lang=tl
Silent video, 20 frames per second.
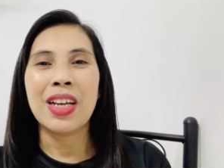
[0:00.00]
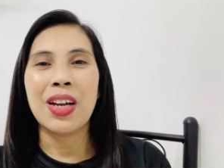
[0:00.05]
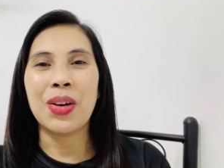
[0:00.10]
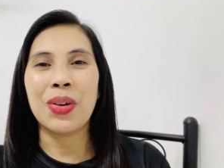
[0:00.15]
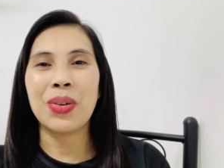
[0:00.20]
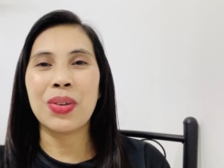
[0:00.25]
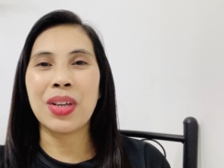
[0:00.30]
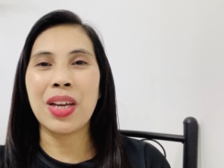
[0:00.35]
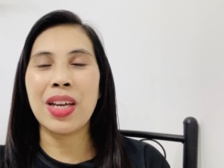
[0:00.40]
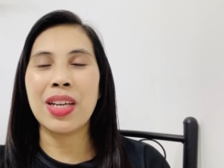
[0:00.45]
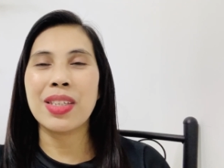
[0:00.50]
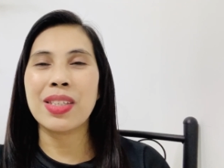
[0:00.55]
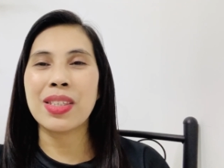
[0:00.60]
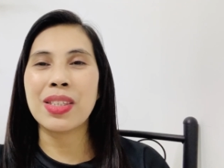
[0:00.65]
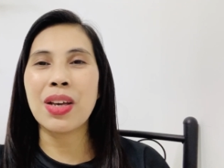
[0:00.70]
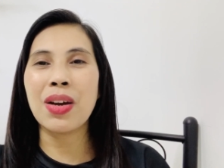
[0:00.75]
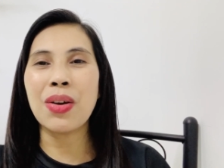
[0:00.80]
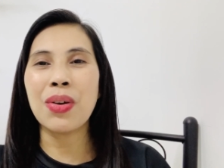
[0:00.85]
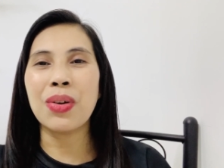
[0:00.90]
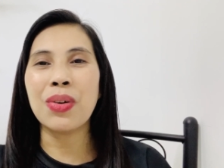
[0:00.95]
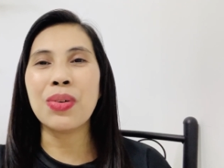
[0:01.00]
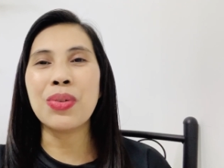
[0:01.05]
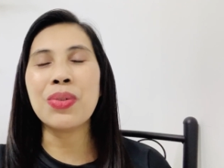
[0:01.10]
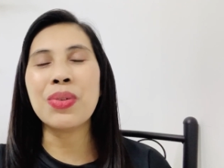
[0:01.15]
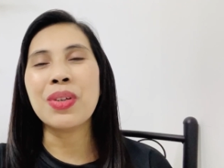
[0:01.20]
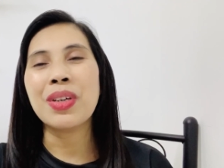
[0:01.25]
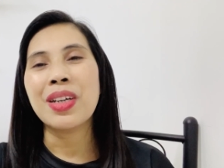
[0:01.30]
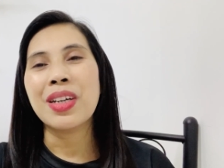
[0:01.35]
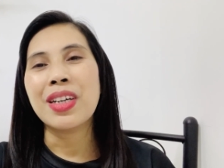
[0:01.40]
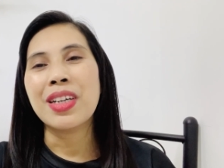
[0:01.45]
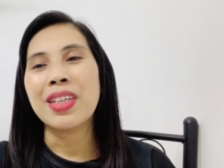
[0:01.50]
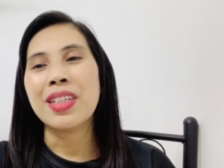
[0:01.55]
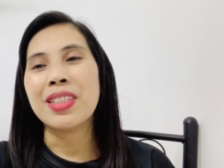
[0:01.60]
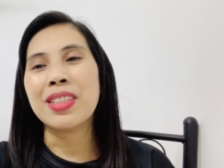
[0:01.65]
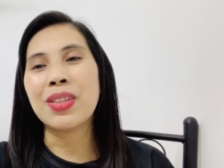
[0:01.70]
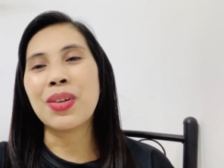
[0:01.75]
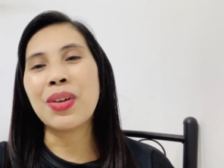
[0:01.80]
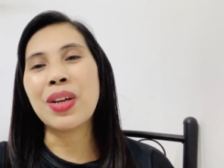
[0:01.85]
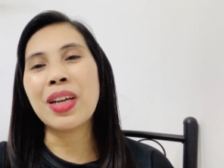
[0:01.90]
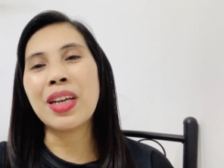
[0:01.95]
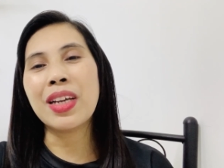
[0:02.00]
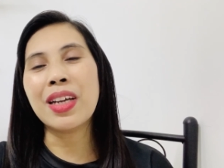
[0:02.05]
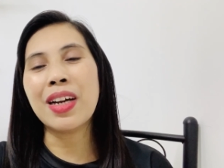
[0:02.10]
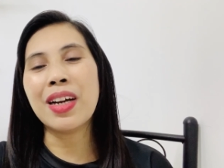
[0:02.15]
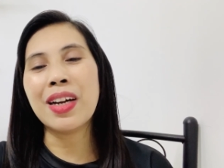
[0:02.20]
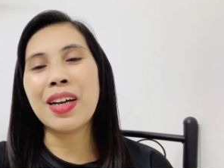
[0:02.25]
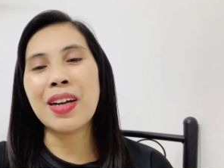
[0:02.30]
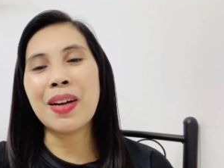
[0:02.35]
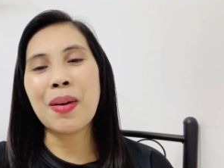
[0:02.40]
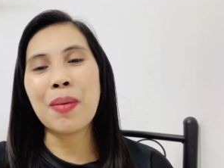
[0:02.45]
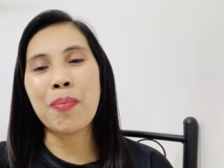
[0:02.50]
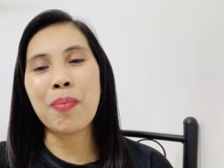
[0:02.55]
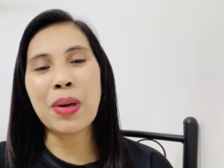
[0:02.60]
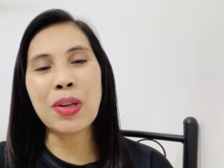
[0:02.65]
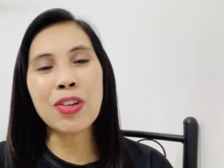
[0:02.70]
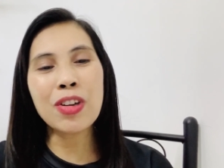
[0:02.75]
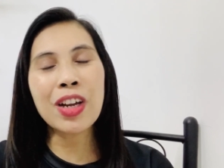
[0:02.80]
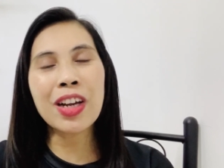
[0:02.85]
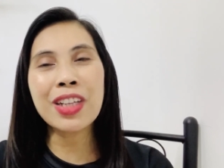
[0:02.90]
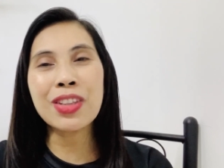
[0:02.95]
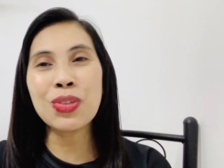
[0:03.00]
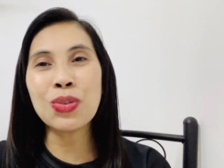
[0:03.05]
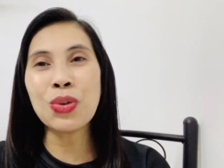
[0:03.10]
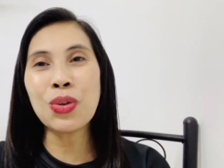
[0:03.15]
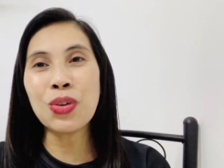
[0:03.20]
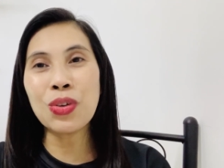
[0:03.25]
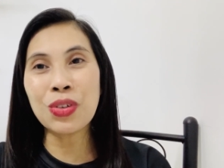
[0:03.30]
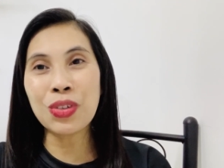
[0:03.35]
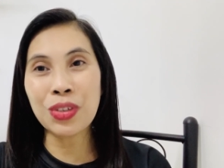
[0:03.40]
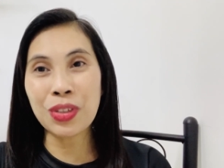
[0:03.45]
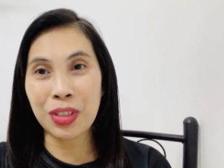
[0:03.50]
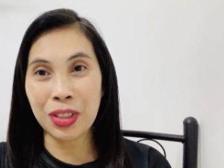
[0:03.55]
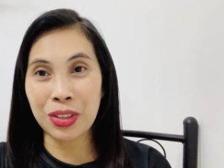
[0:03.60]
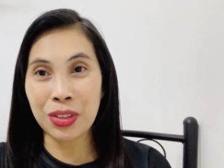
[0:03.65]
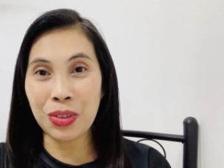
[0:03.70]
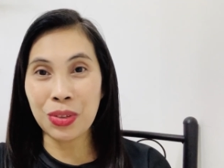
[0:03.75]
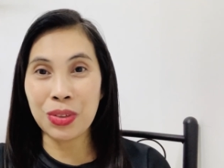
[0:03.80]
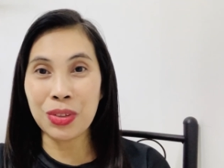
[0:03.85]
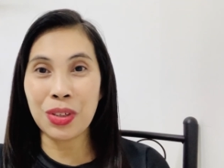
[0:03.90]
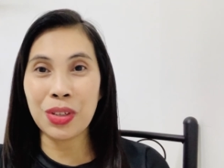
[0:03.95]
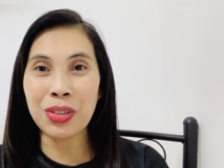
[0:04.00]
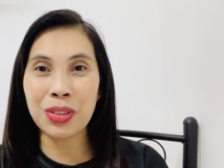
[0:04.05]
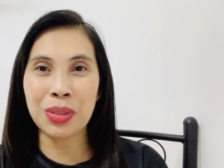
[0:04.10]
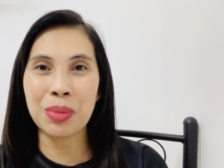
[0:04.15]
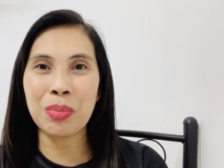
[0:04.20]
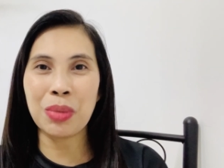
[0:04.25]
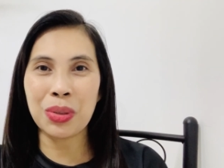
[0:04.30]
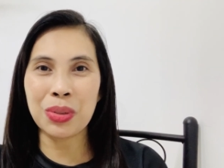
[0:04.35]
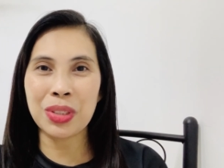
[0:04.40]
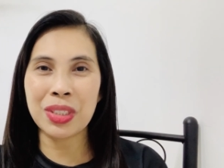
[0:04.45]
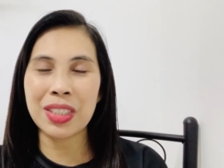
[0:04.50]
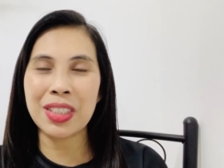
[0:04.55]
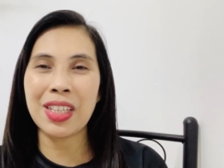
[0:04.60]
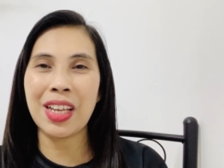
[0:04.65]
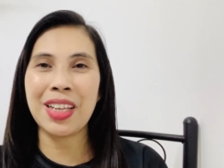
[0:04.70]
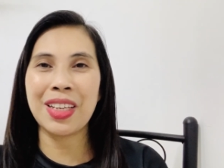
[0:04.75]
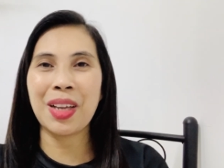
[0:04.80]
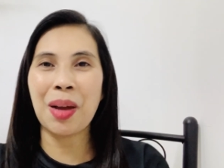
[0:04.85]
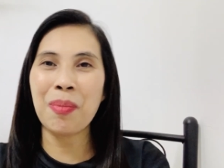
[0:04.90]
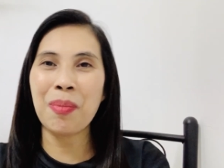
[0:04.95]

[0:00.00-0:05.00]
Okay, so, so kay, uh, paano nakatulong itong osmosis and